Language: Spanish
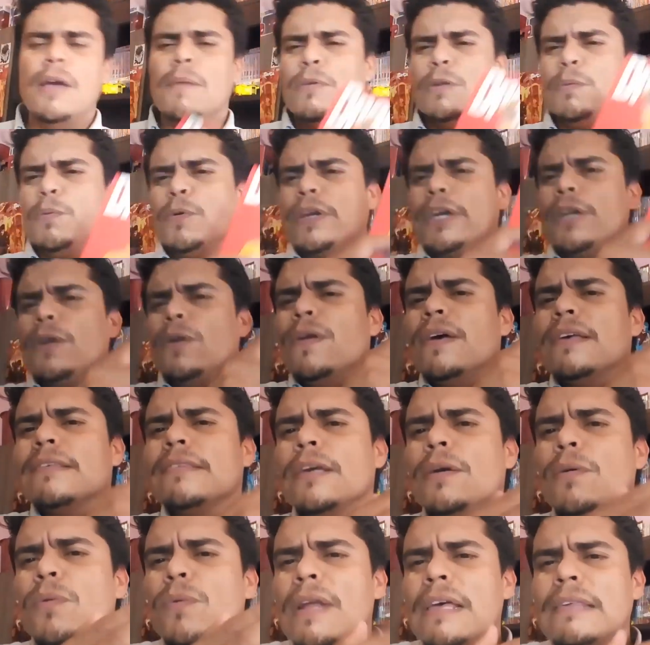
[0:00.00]
Pues, ¿por qué no lo
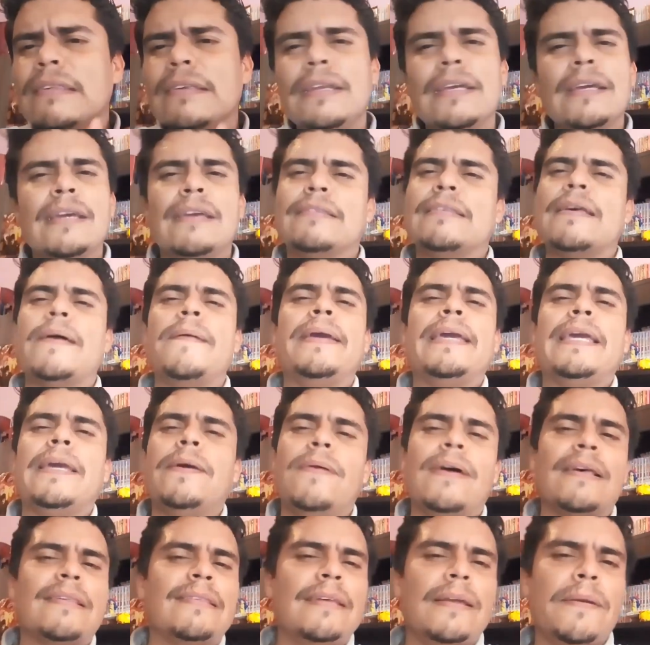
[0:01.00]
hace con una serie que saben
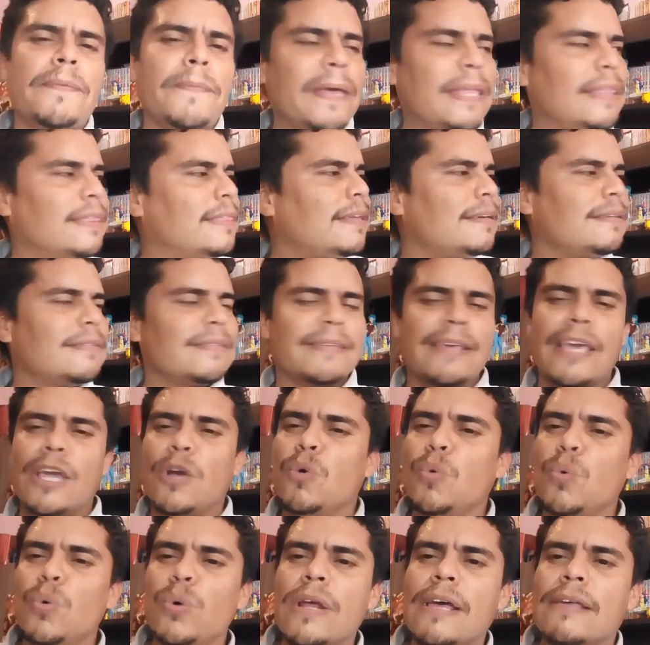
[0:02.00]
que va a ser ventas
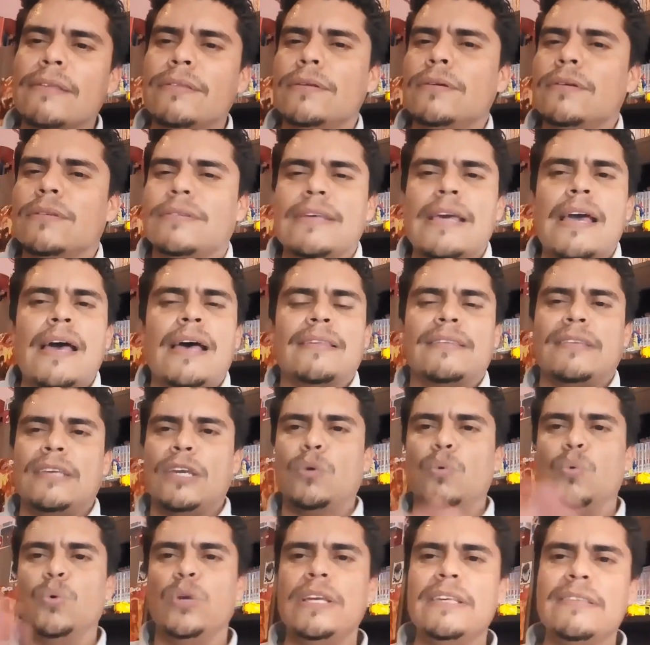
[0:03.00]
seguras, ¿no? O sea,
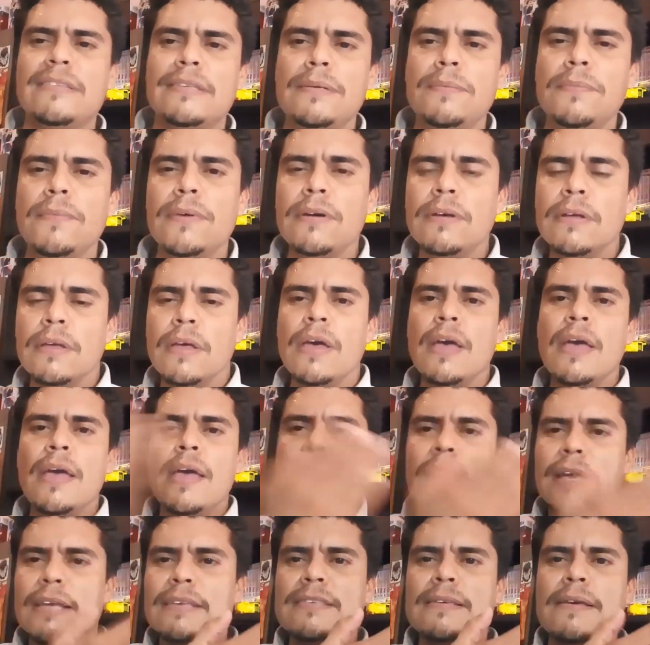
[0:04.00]
segurísima,
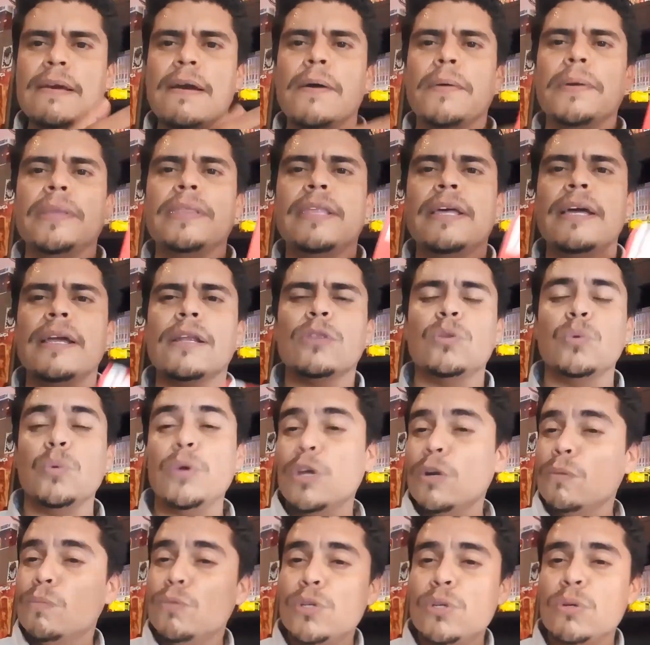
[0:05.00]
que se va a vender.
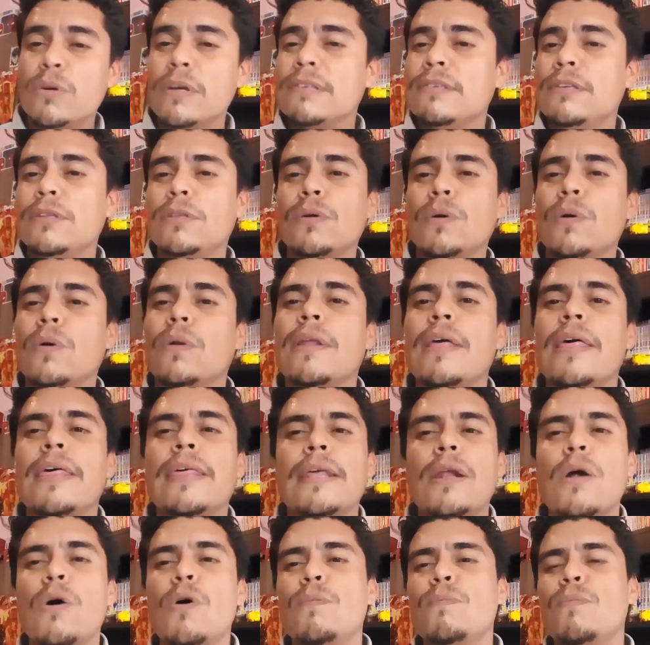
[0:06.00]
Tuvieron mucho éxito con la
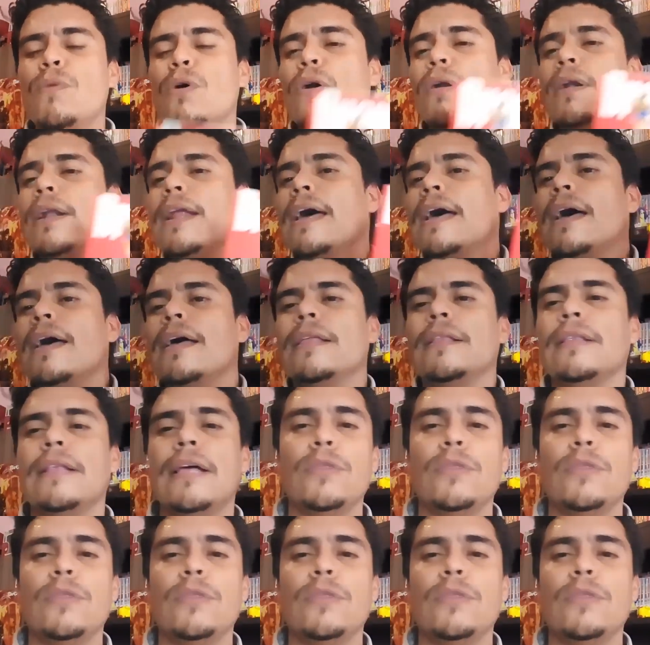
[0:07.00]
de Dragon Ball, la,